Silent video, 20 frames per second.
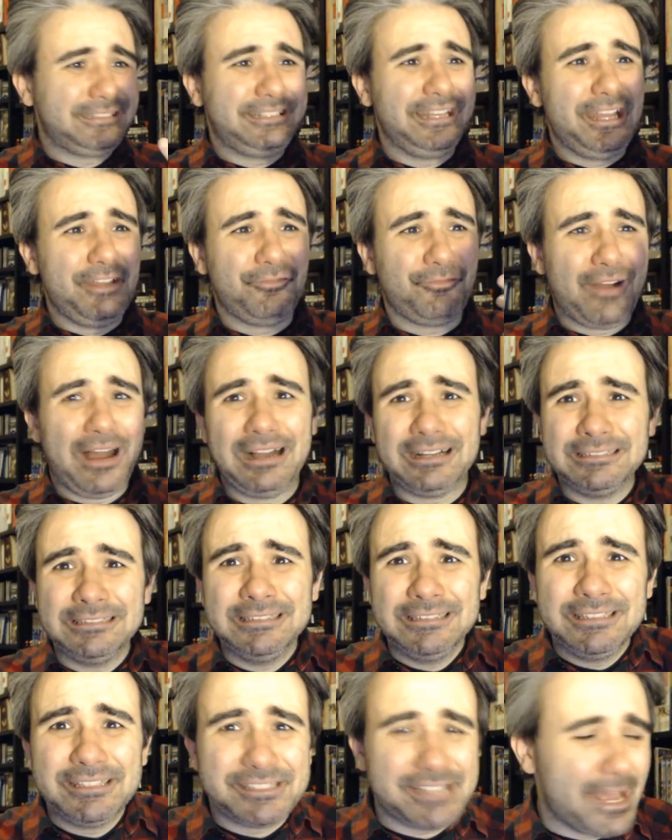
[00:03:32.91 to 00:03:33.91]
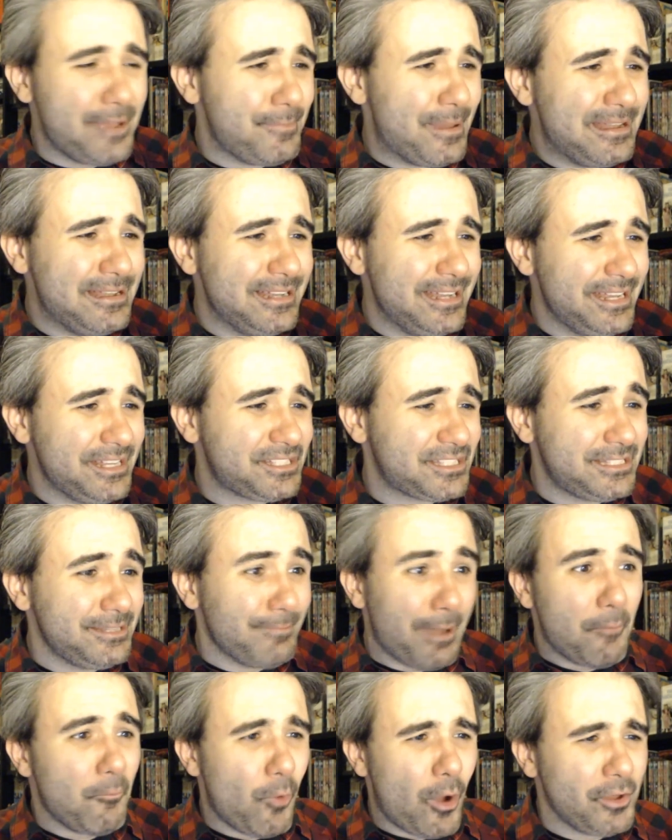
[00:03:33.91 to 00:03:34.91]
Tifa! Sei
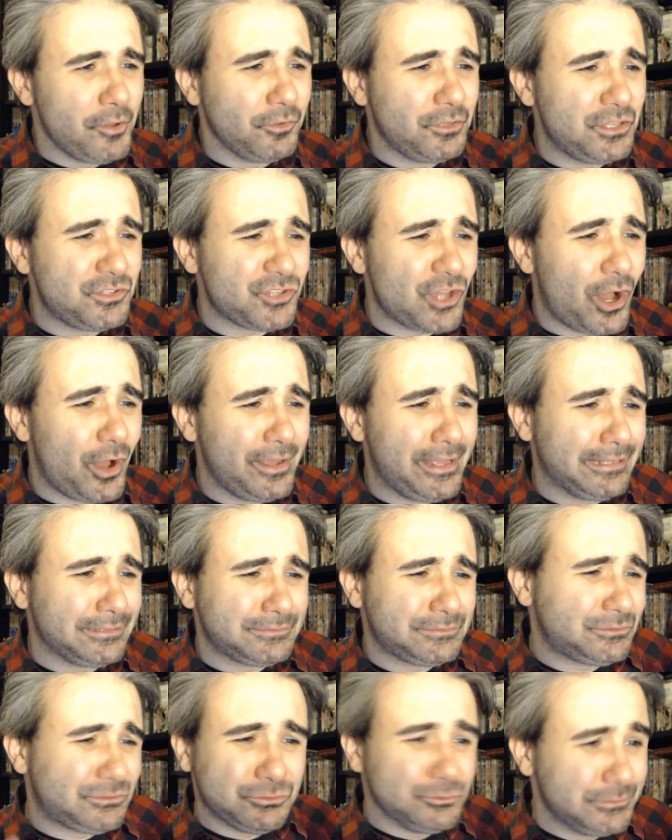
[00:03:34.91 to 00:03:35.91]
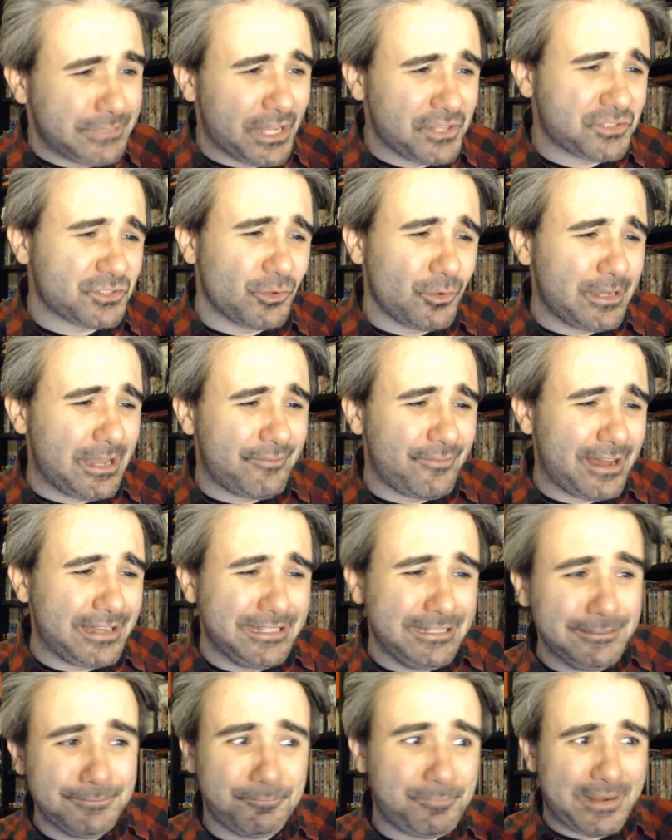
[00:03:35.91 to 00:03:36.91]
bellissima, muoio di gioia, tu da sola
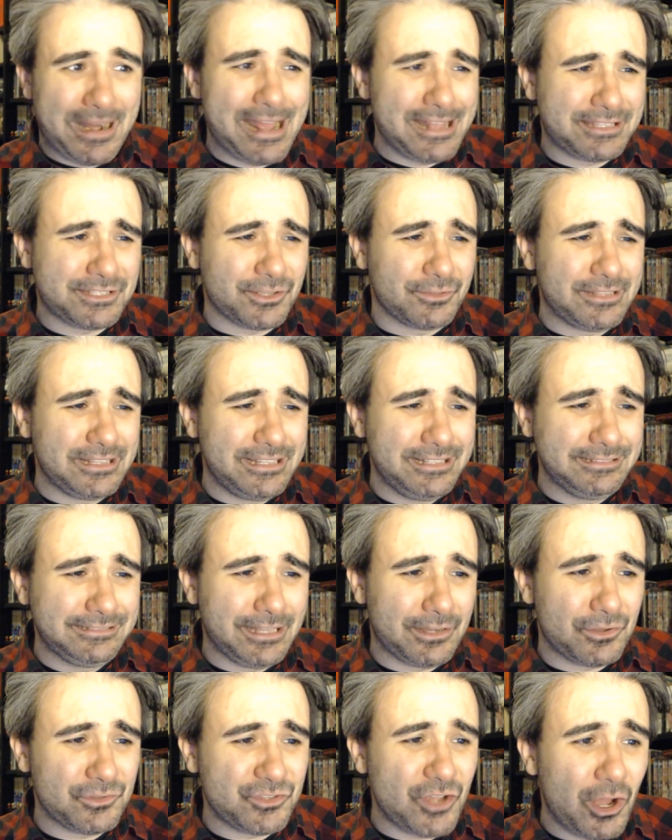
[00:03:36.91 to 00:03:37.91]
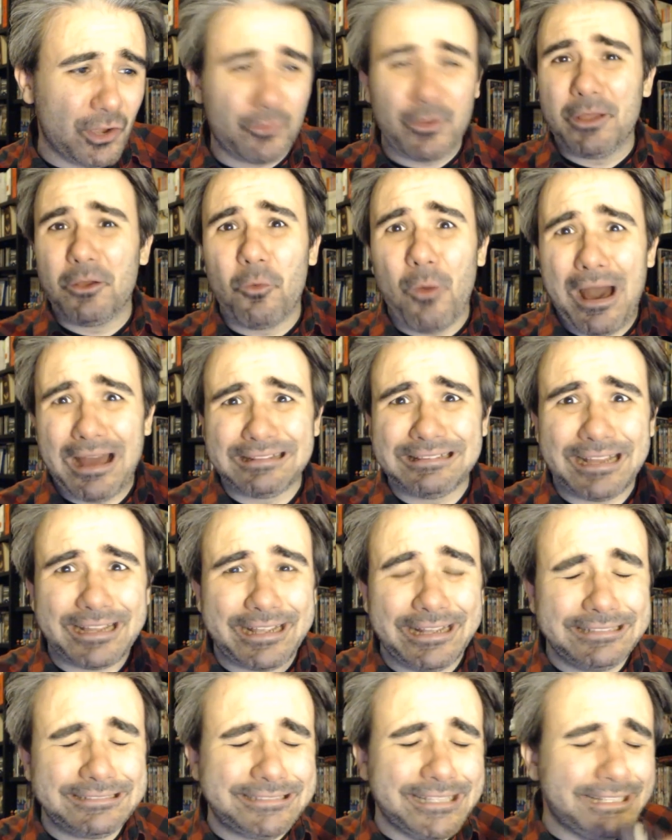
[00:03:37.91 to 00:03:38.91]
vali il prezzo dell'intero gioco e guarda
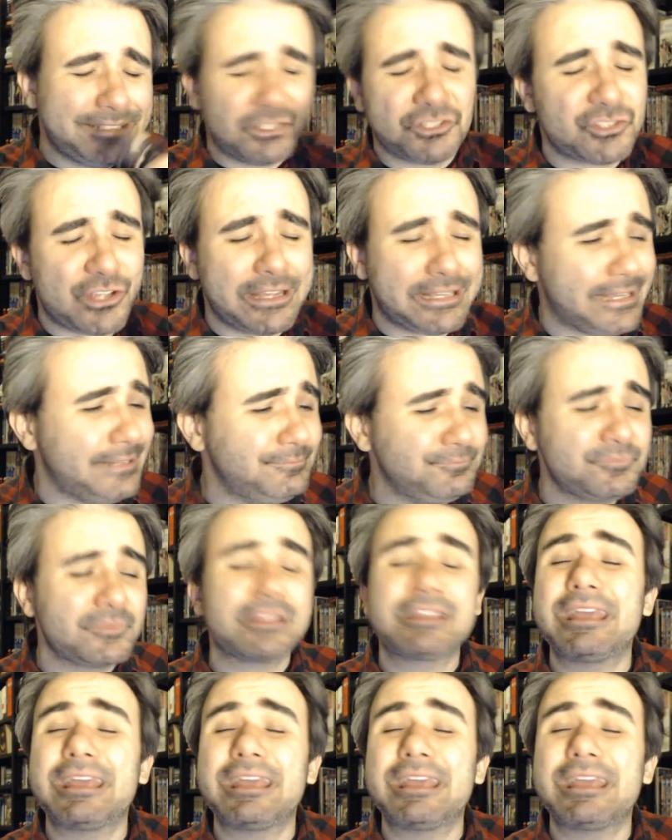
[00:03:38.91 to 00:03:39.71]
che te, cioè che,